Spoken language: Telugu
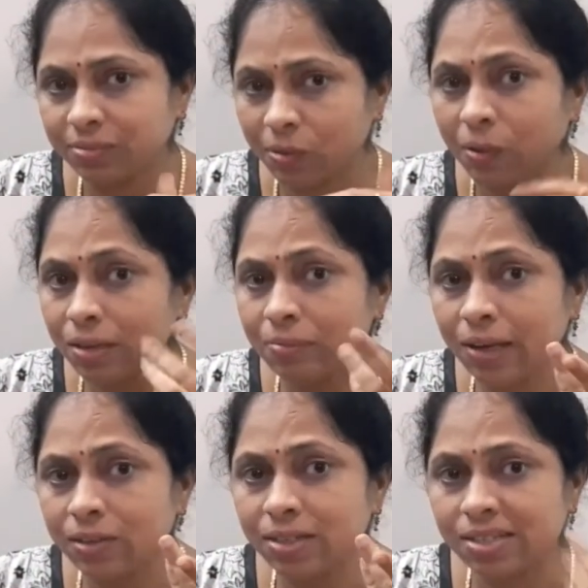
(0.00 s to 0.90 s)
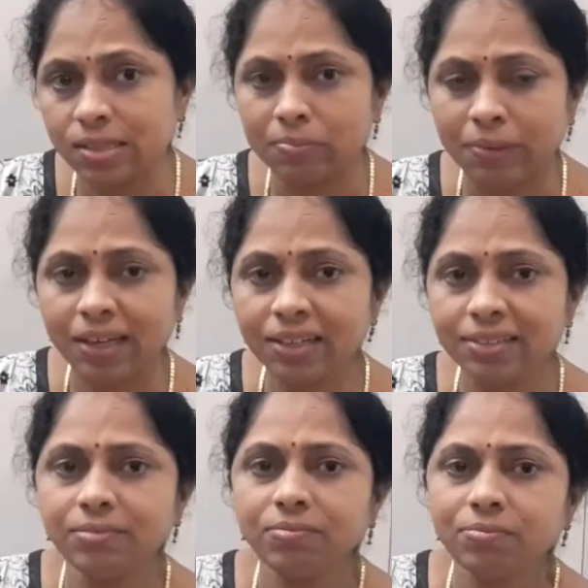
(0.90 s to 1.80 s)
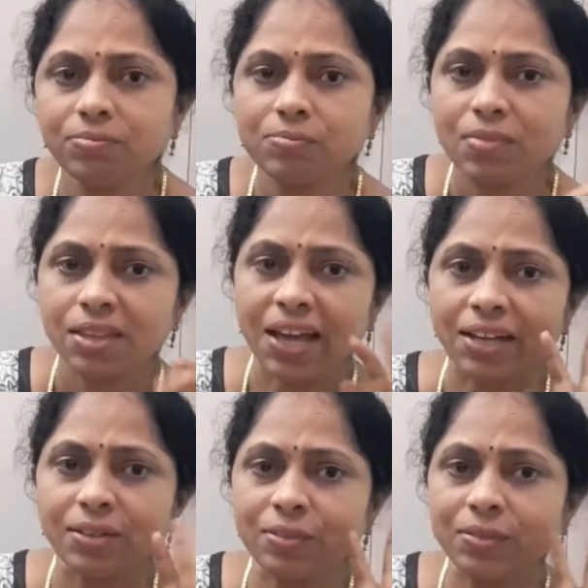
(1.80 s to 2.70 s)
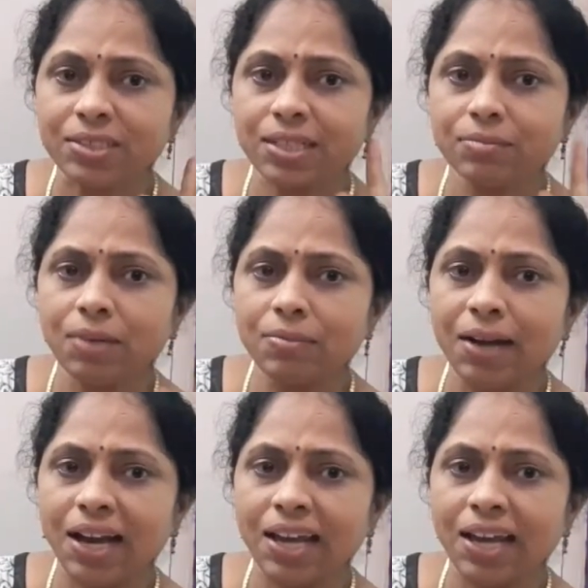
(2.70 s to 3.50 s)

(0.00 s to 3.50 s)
వాటర్ మెలన్ రెసిపీ థ్యాంక్ యూ ఫర్ వాచింగ్ బాయ్